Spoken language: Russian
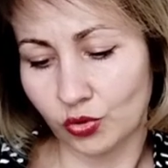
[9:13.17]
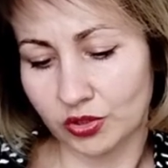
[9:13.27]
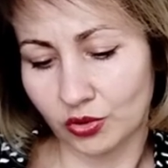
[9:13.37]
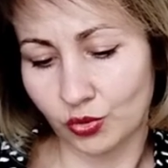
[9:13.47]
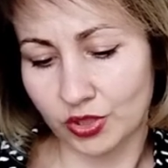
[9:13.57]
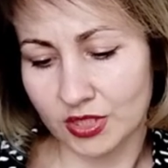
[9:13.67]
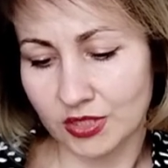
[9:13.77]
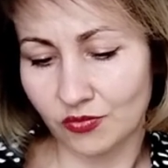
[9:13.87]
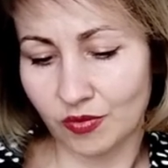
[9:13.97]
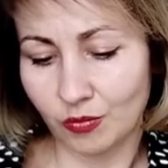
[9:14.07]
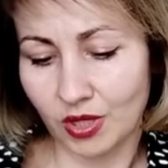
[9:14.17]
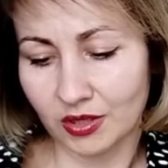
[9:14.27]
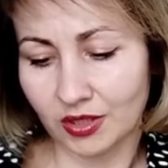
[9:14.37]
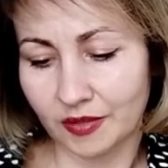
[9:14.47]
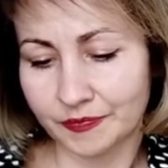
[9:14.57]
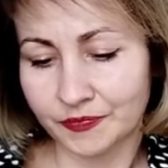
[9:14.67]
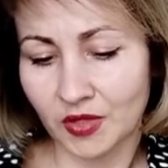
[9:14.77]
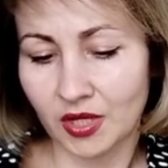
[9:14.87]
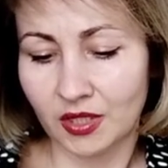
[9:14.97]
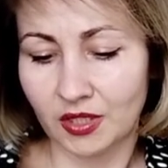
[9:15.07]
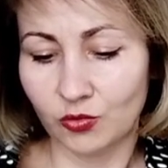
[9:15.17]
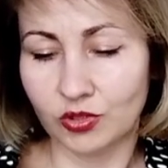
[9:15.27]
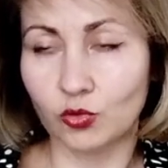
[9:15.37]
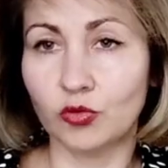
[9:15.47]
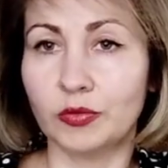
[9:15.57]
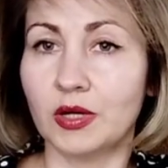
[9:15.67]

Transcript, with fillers: Он такой несовременный. И вот такой бы